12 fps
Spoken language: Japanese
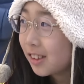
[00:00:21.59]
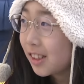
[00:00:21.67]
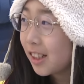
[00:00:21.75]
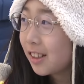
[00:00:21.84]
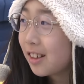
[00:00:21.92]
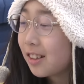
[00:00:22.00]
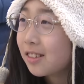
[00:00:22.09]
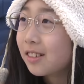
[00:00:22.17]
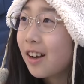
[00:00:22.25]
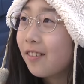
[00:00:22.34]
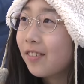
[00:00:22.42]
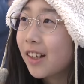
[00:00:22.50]
せっかく
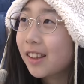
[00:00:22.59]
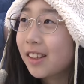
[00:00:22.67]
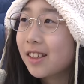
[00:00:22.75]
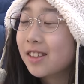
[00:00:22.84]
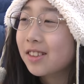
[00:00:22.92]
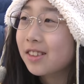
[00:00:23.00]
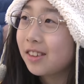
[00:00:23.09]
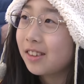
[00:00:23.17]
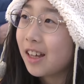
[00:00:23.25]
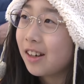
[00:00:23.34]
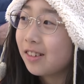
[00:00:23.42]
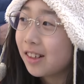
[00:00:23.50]
頑張って作っ
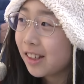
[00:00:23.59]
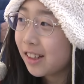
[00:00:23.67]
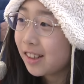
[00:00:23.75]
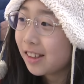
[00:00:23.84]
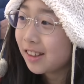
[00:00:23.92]
たのに